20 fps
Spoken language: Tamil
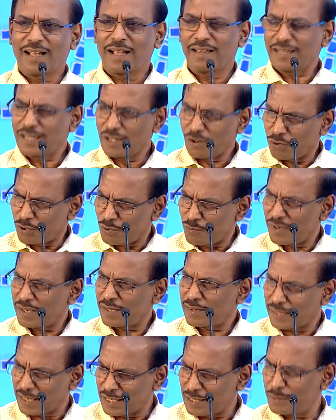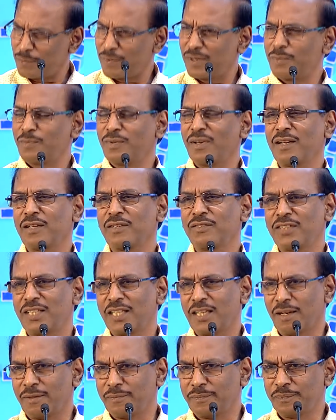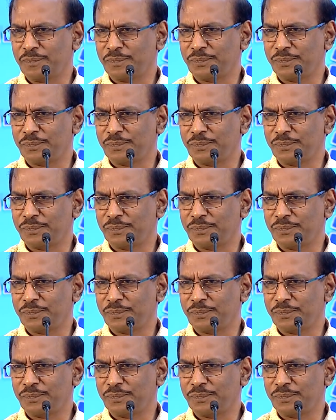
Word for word: அது கவர்மெண்ட் தள்ளுபடி பண்ணுற விஷயம்